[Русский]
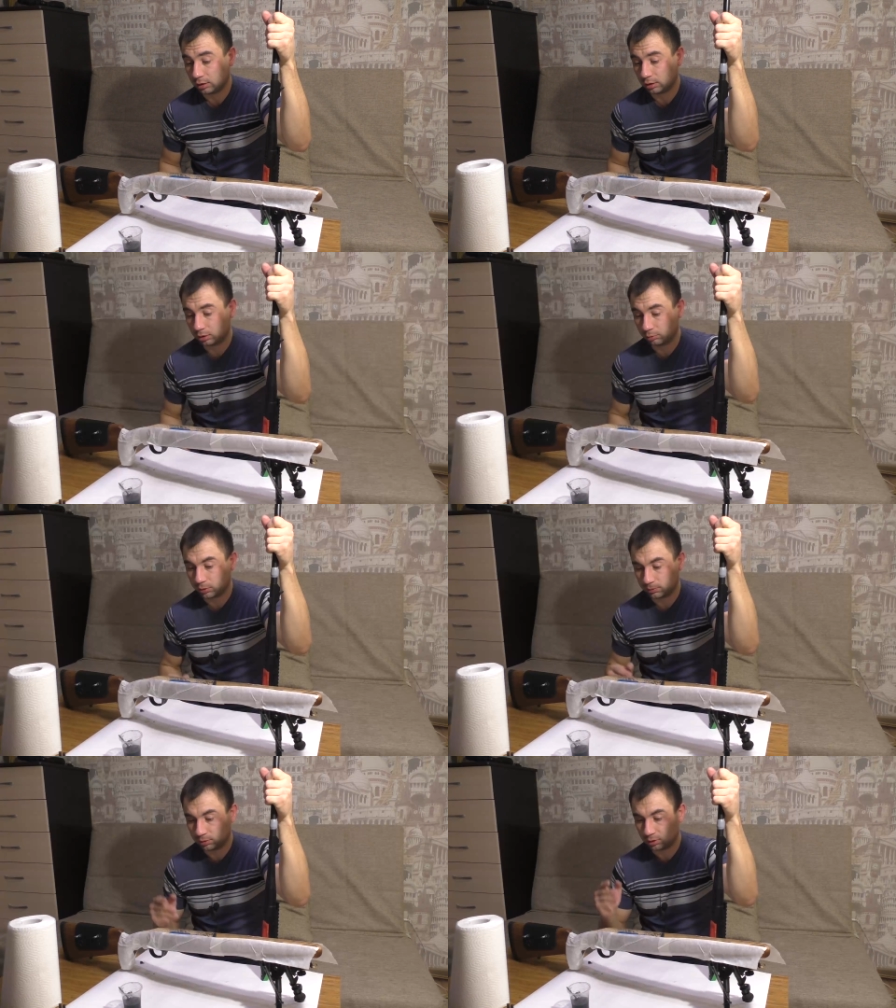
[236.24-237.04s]
А,
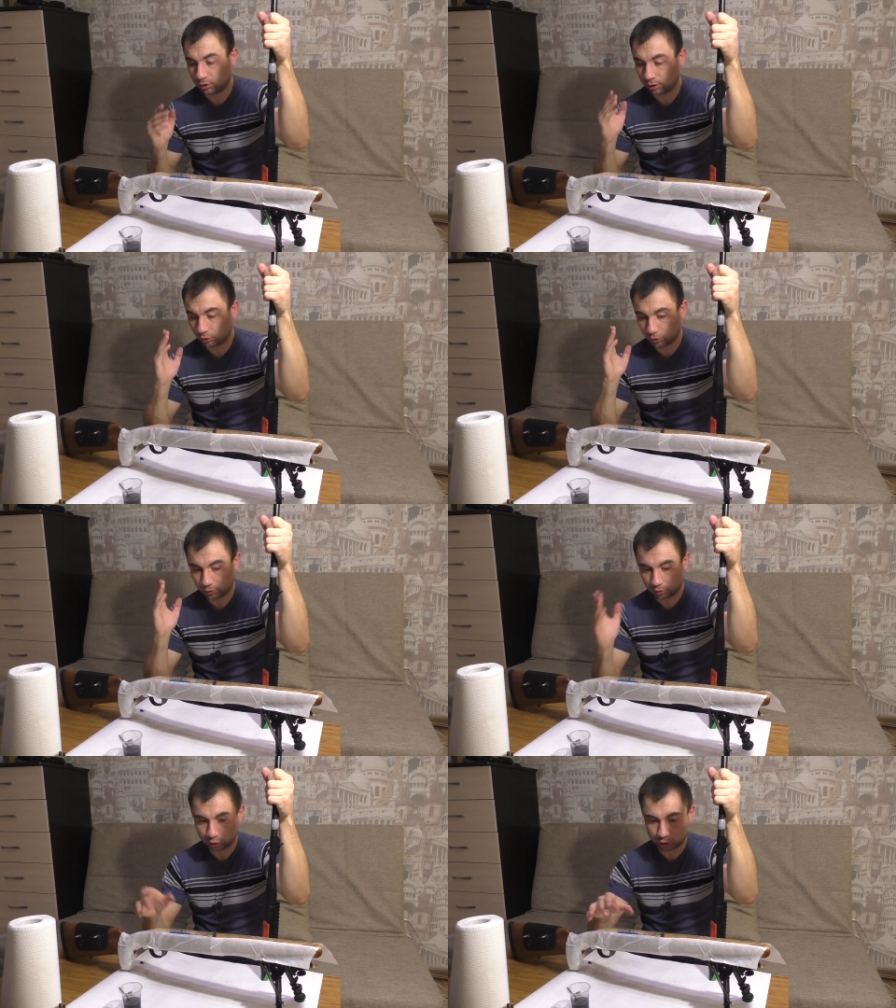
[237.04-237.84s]

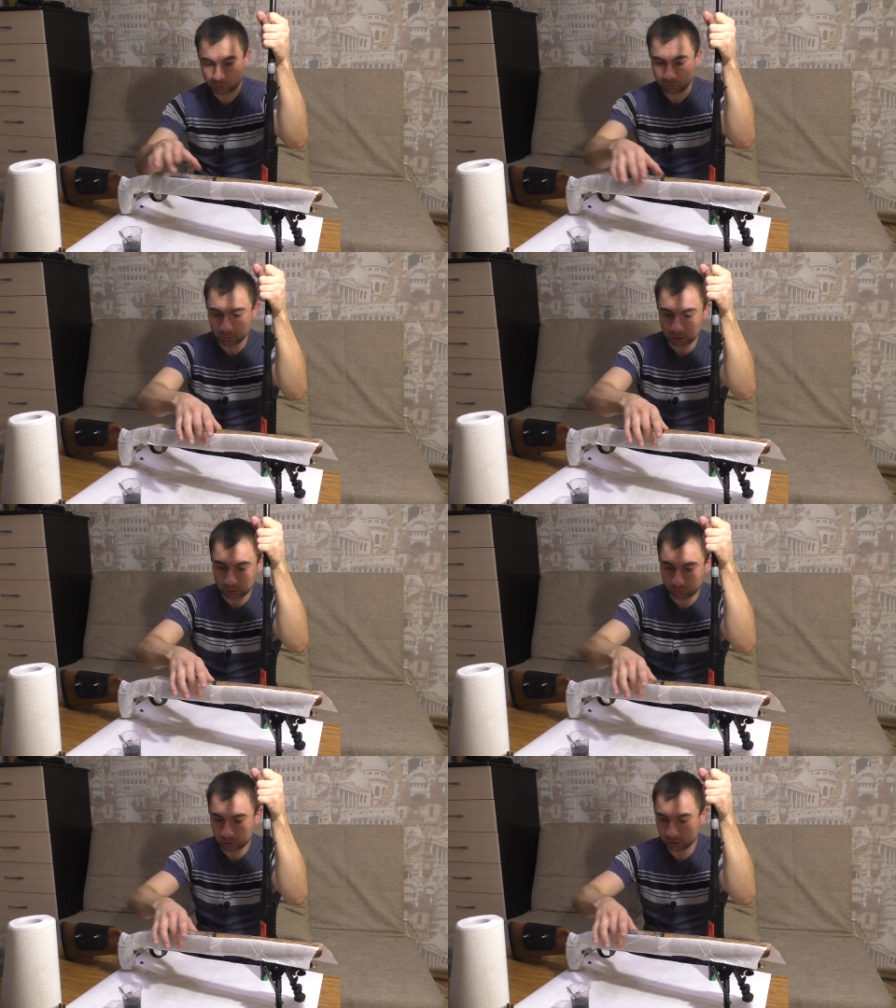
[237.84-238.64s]
отготовил ложе,
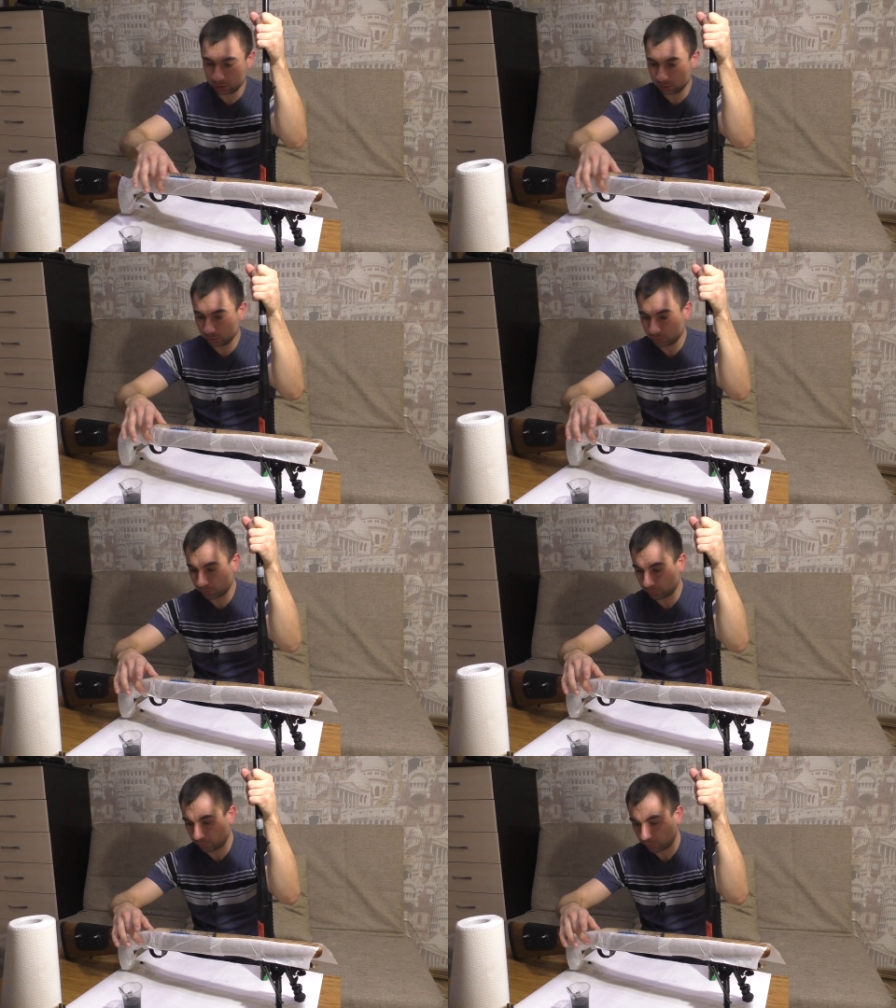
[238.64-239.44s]
обклеил
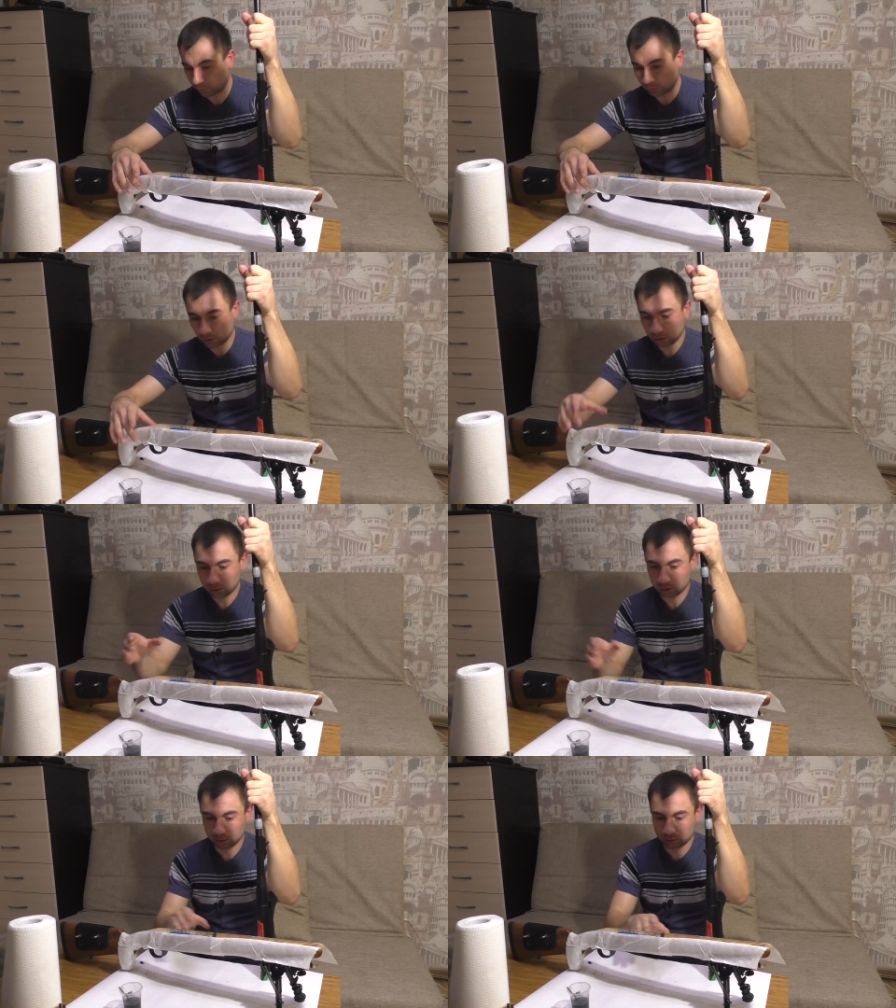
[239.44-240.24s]

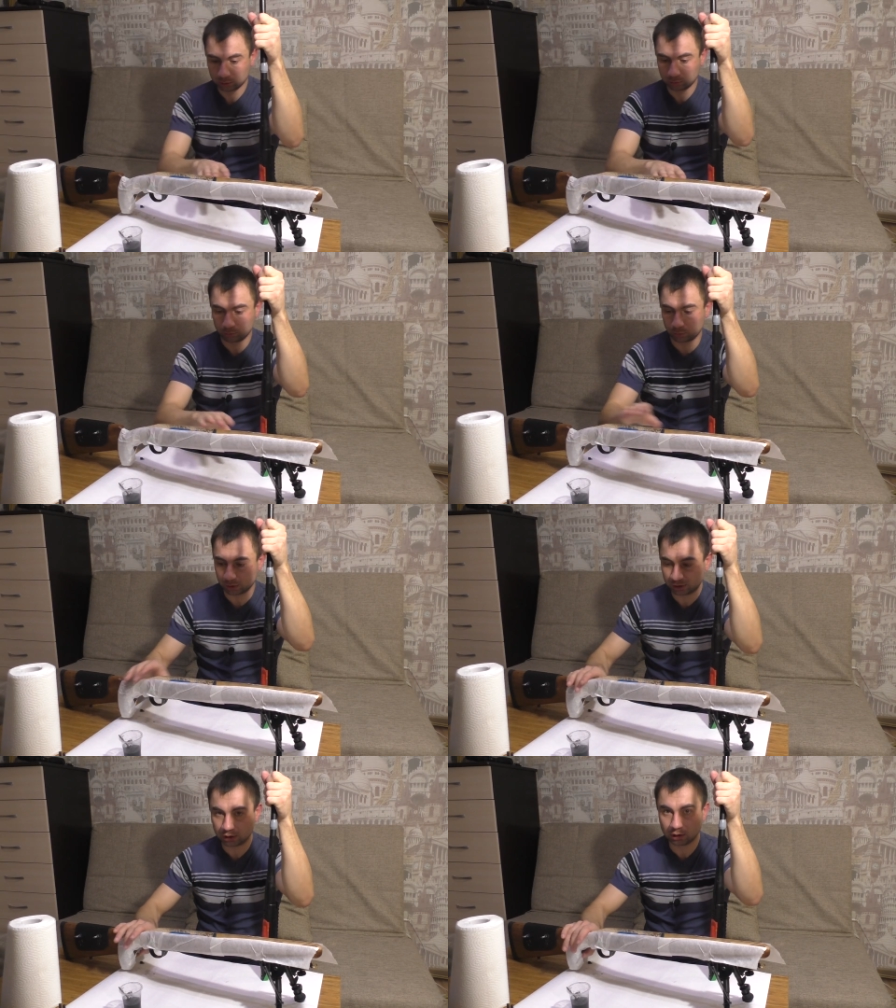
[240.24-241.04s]
э,
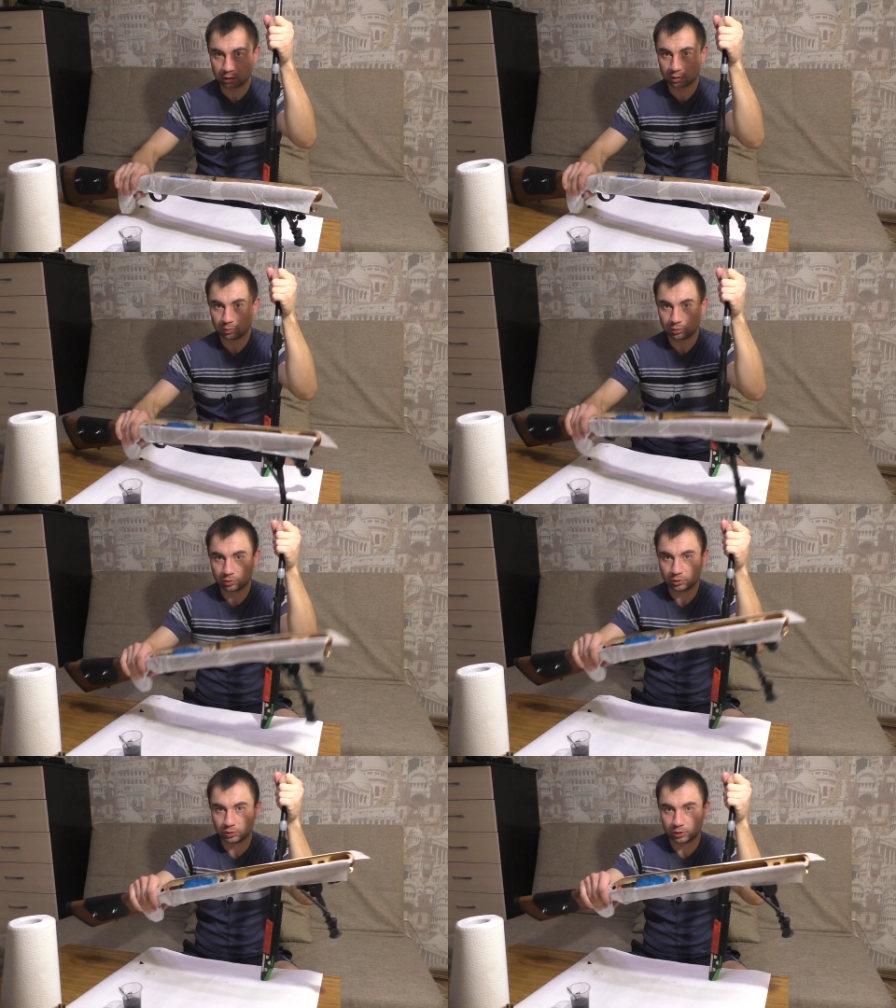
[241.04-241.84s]
пластилином,
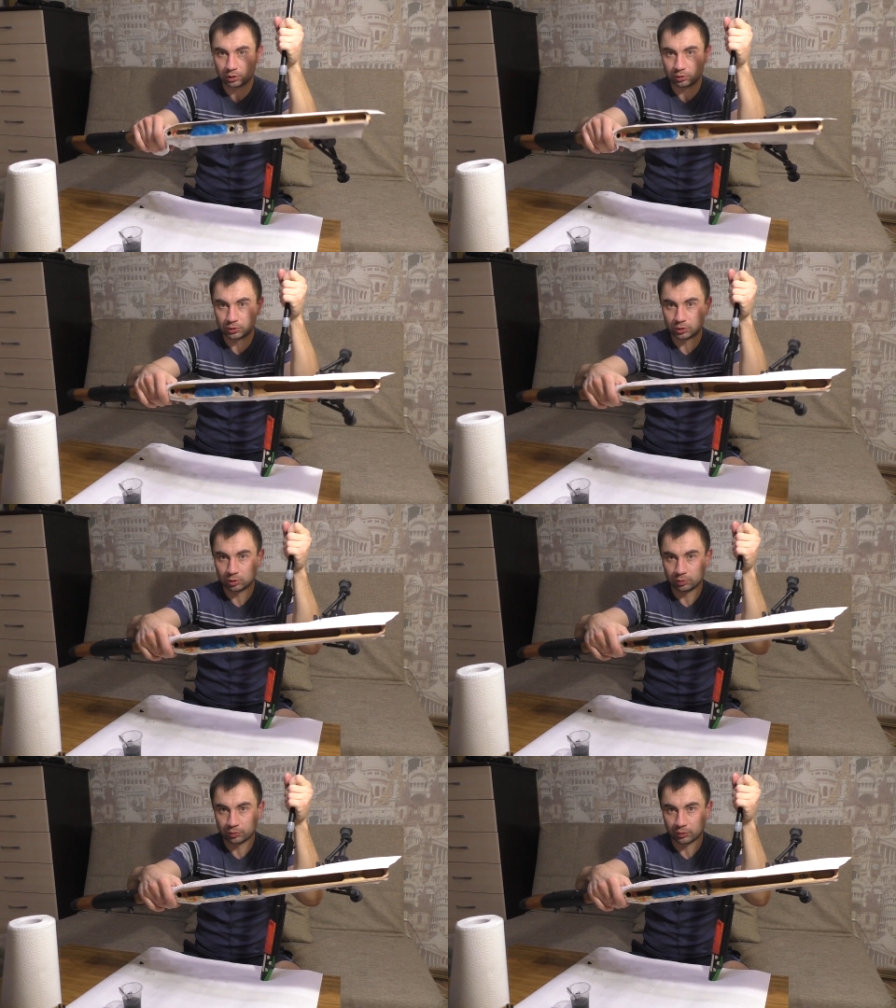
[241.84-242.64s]
то есть вот так вот
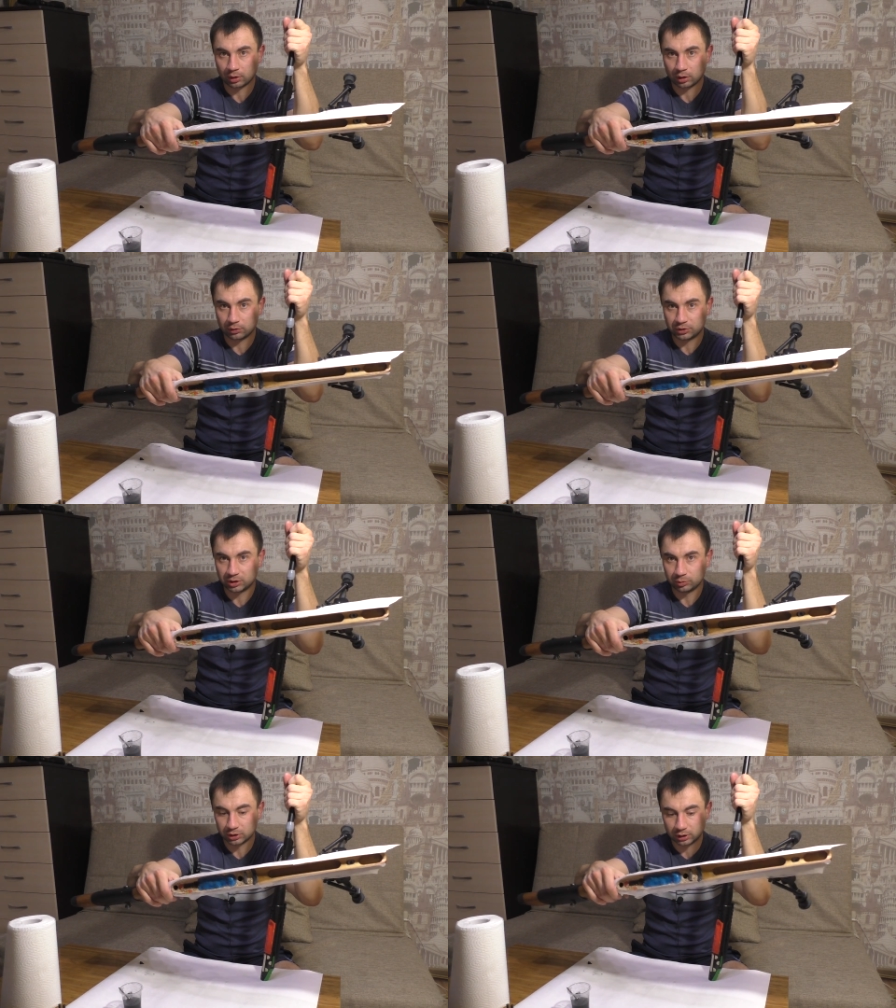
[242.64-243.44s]
все
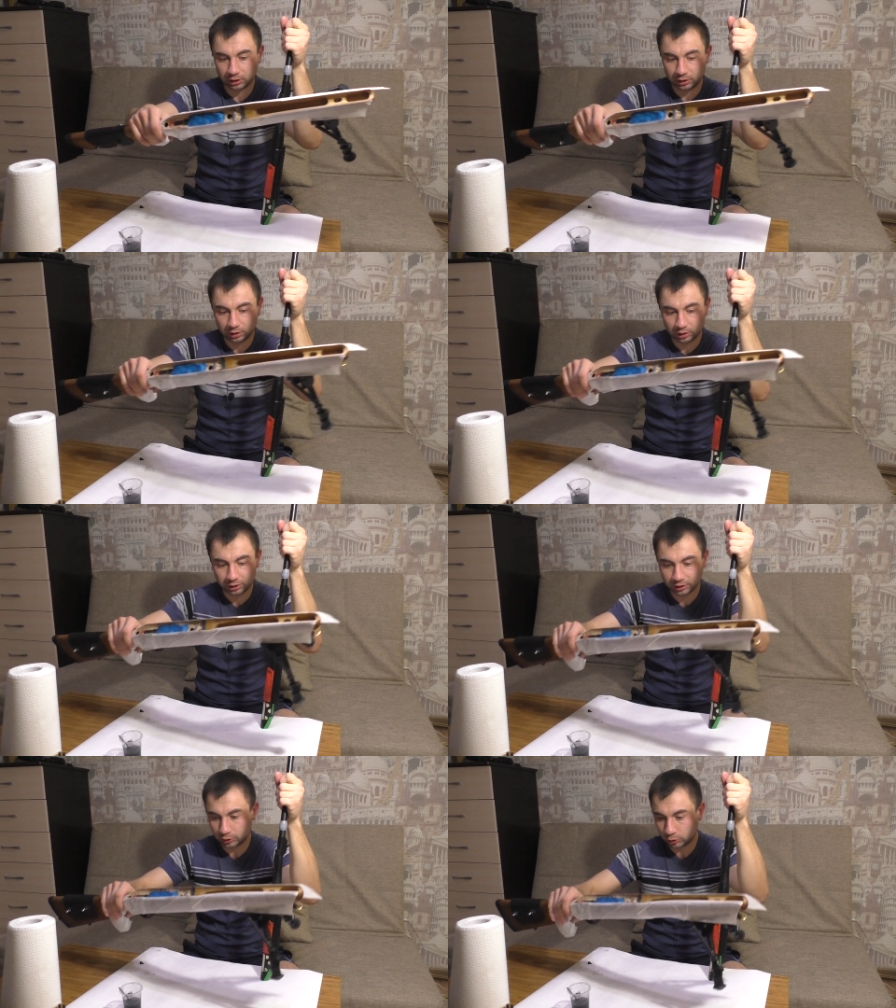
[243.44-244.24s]
все места, где я
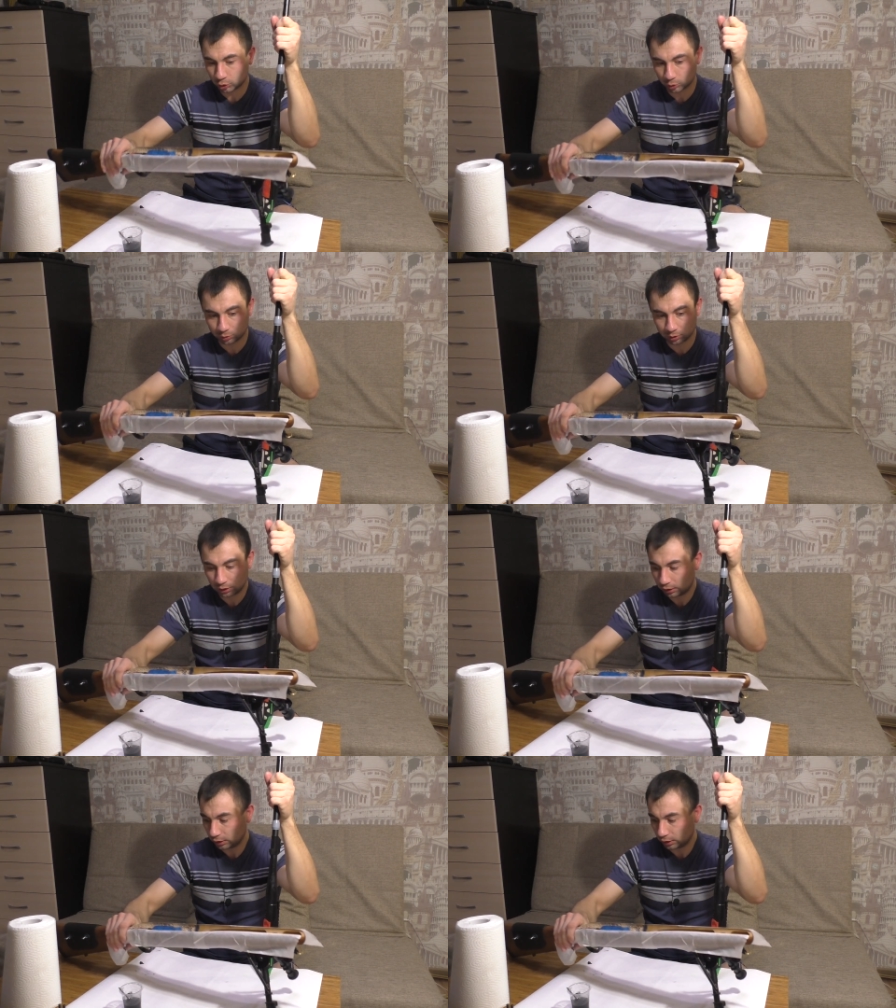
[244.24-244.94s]
не хочу, чтобы